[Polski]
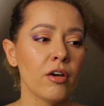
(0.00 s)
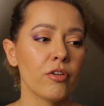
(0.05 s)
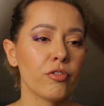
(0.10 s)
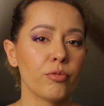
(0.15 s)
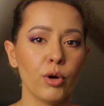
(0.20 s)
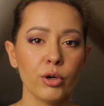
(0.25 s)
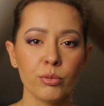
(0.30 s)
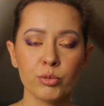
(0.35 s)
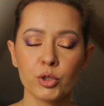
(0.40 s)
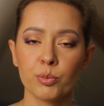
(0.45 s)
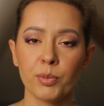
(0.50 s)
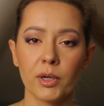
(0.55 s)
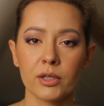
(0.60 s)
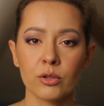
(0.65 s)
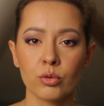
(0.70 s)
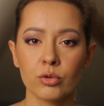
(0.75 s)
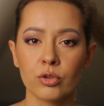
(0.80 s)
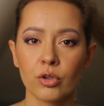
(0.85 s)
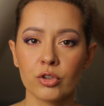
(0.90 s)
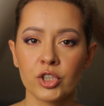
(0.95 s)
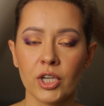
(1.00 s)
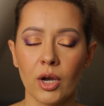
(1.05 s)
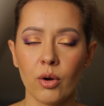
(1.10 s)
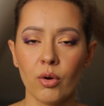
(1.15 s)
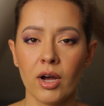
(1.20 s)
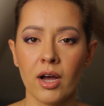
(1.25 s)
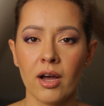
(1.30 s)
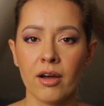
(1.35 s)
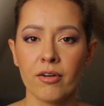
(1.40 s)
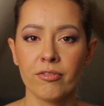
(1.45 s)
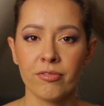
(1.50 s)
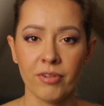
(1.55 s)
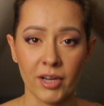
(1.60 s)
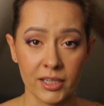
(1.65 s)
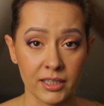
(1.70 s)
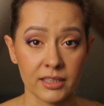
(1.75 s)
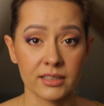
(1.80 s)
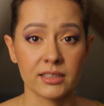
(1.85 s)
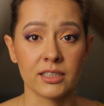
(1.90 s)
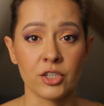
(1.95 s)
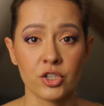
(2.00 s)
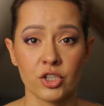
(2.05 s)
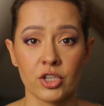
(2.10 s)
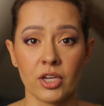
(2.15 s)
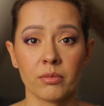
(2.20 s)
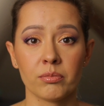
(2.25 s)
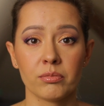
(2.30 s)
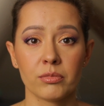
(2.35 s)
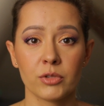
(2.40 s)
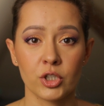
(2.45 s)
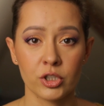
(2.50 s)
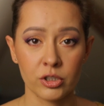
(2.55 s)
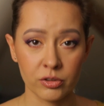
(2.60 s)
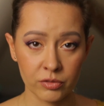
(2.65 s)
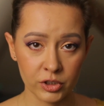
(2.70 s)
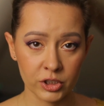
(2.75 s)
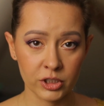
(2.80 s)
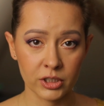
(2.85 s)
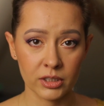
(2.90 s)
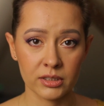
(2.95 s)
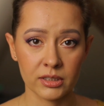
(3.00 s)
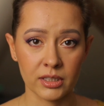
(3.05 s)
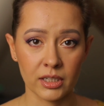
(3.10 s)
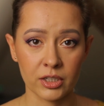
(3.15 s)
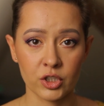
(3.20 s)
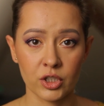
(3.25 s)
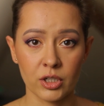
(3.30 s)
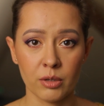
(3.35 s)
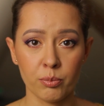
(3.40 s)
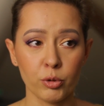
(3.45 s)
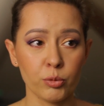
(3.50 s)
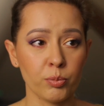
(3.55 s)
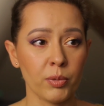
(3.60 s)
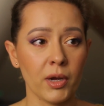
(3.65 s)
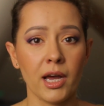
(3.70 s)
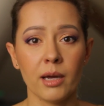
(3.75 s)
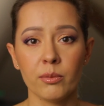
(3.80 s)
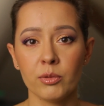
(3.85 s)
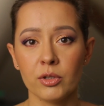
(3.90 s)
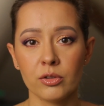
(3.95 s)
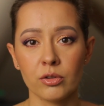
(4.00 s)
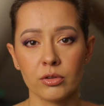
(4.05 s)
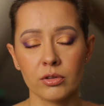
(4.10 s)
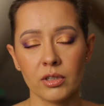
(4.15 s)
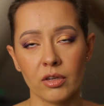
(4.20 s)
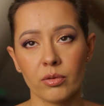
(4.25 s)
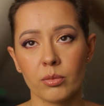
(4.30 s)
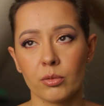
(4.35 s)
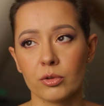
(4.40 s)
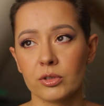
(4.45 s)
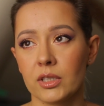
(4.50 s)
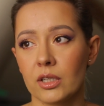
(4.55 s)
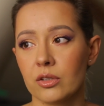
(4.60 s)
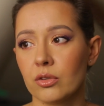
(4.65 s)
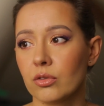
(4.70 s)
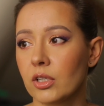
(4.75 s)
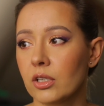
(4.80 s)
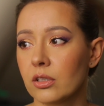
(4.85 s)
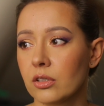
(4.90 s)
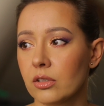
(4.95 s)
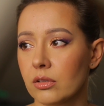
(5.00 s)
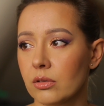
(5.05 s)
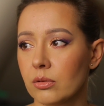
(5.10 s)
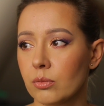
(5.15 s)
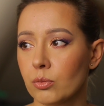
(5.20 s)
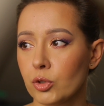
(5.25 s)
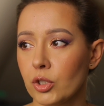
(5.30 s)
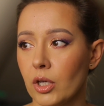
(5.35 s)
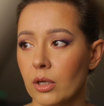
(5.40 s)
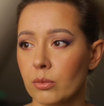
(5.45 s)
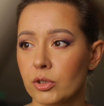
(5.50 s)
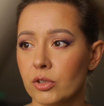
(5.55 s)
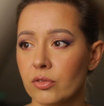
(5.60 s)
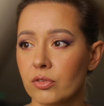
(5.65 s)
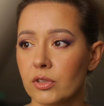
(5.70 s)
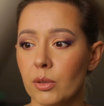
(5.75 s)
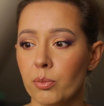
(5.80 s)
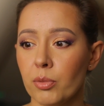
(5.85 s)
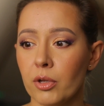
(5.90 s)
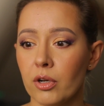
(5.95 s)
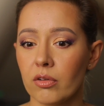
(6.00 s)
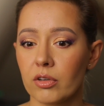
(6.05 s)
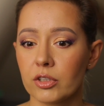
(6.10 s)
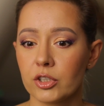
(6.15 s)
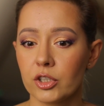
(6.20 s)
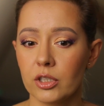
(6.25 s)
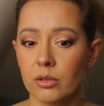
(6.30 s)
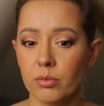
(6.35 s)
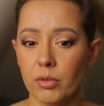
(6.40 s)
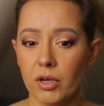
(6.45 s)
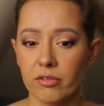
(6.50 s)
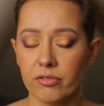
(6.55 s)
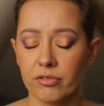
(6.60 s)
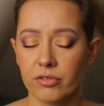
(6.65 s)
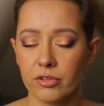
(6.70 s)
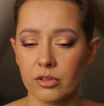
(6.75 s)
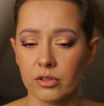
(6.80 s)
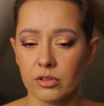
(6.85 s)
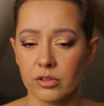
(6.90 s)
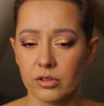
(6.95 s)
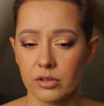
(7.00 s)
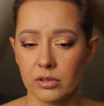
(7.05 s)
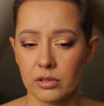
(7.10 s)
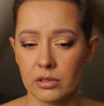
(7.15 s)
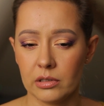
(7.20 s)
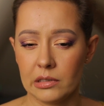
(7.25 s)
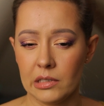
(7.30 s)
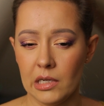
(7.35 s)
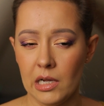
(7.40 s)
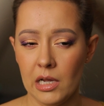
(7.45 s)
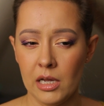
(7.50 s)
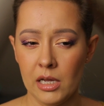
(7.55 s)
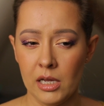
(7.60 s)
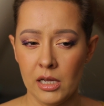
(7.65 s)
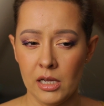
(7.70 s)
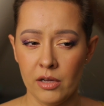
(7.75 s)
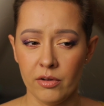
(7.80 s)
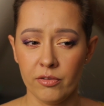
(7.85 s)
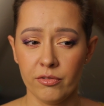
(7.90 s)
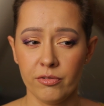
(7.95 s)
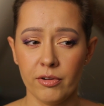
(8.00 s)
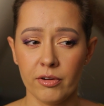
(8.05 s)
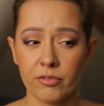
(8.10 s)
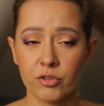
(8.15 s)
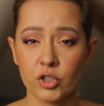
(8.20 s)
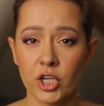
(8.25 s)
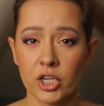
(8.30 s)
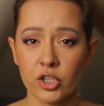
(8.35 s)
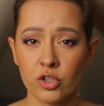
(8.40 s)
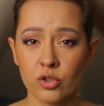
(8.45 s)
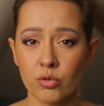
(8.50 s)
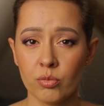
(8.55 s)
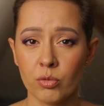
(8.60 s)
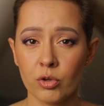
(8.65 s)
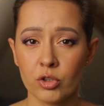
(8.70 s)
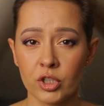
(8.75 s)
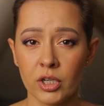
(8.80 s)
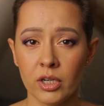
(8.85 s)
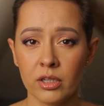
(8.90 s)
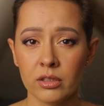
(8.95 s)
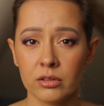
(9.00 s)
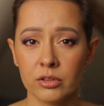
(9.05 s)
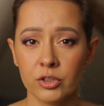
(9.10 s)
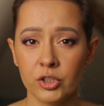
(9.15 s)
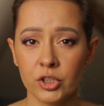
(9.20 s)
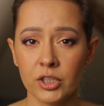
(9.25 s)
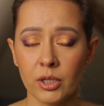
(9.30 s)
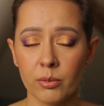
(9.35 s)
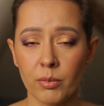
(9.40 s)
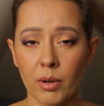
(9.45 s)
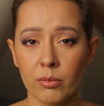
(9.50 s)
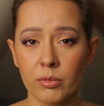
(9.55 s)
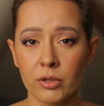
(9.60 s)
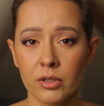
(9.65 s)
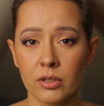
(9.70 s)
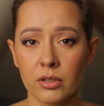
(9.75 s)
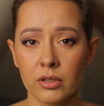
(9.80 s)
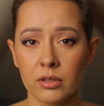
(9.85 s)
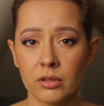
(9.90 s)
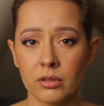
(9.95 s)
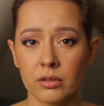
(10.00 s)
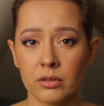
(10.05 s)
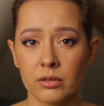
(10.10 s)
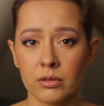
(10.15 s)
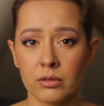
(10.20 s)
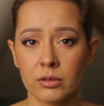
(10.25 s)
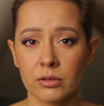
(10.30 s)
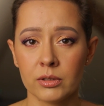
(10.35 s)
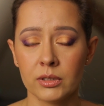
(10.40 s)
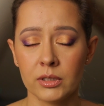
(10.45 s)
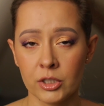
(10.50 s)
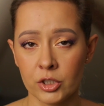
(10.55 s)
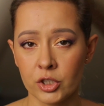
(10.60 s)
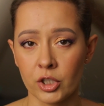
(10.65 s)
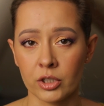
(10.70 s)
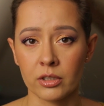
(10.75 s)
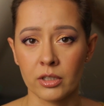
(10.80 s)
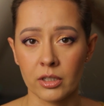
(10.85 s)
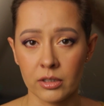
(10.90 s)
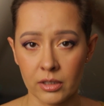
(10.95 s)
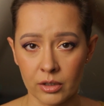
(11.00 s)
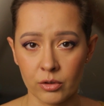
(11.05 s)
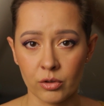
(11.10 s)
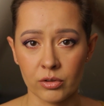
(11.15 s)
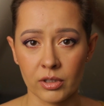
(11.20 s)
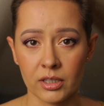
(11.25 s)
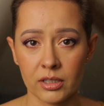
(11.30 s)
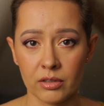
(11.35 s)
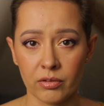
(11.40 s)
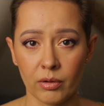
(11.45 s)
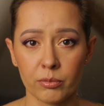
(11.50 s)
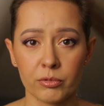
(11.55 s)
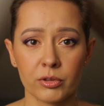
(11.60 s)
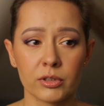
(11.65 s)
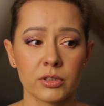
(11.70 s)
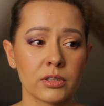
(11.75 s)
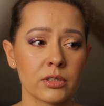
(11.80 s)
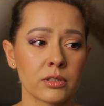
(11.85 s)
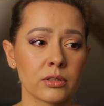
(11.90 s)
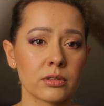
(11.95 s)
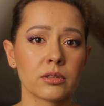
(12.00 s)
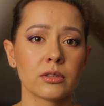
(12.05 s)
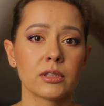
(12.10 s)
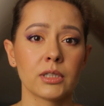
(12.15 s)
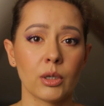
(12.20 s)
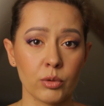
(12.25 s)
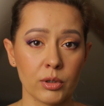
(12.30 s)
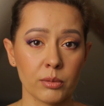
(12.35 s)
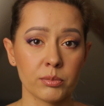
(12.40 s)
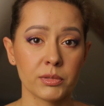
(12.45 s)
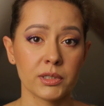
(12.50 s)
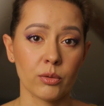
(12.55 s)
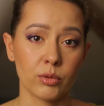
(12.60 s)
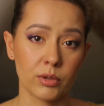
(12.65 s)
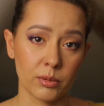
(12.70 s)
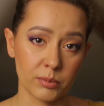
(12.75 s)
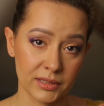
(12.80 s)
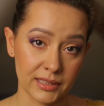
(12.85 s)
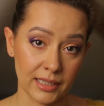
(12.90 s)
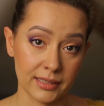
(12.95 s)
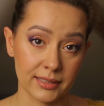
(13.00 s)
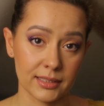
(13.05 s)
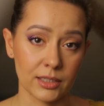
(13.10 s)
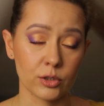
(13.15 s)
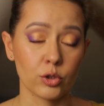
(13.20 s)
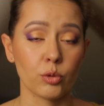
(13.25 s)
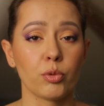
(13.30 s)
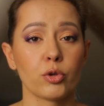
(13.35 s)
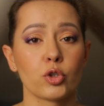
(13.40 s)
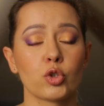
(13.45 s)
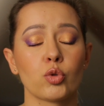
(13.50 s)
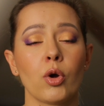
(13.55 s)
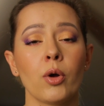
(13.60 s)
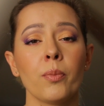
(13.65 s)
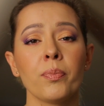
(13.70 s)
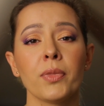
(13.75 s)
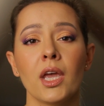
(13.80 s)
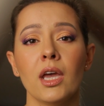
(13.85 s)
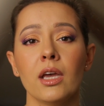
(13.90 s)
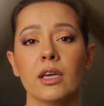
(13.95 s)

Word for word: W moim przypadku to działa fantastycznie. Rzeczywiście jest tak, że pod pachami to nie wiem ostatnio, kiedy musiałam się wydepilować, chyba w we wrześniu może. Dzisiaj mamy y, styczeń, kiedy ja to nagrywam, więc y, całkiem, całkiem zatnie to poszło.